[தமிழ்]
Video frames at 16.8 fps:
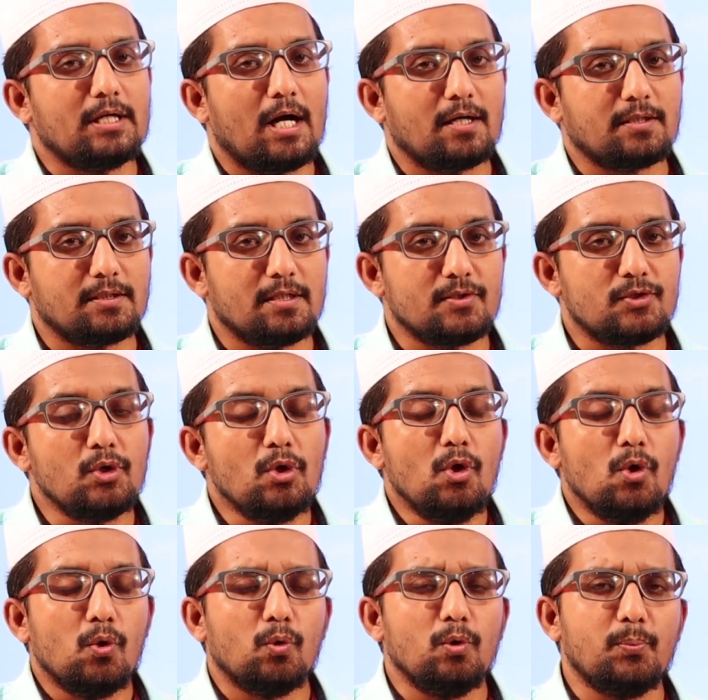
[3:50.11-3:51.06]
டாக்டர்ஸ்
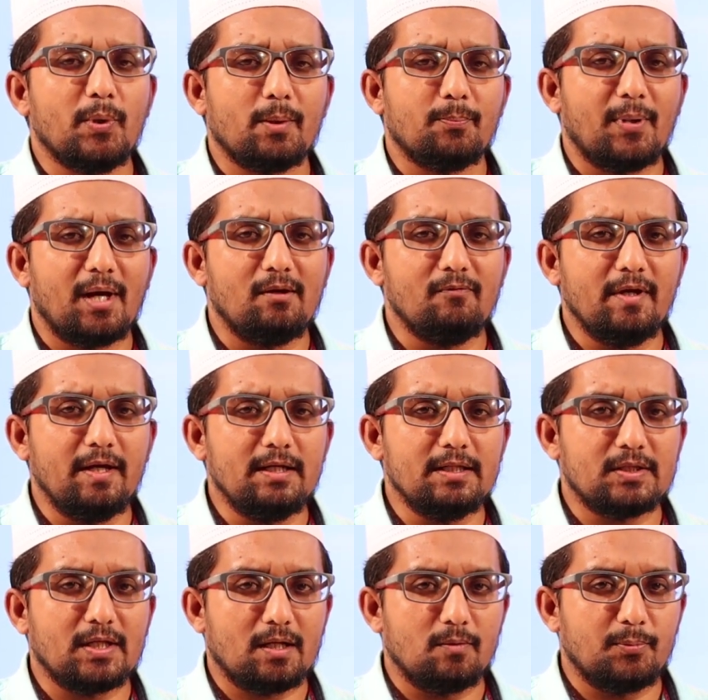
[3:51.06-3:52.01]
உள்பட
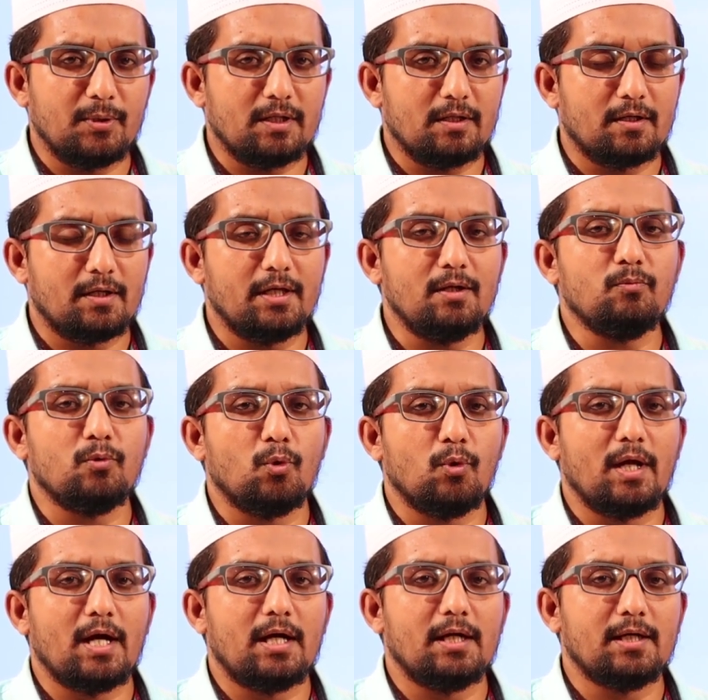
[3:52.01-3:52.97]
பல்வேறு தரப்பினர்களையும்
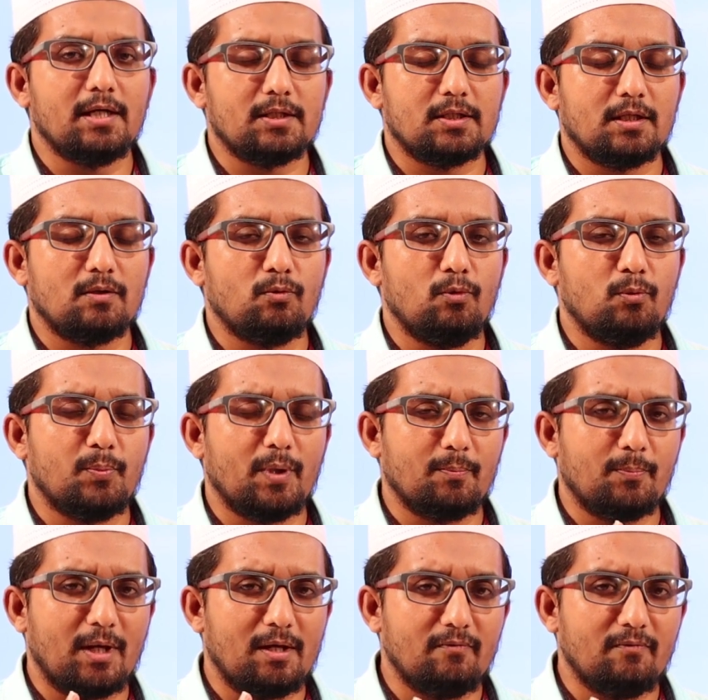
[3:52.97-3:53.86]
நோயாளிகள் த உள்பட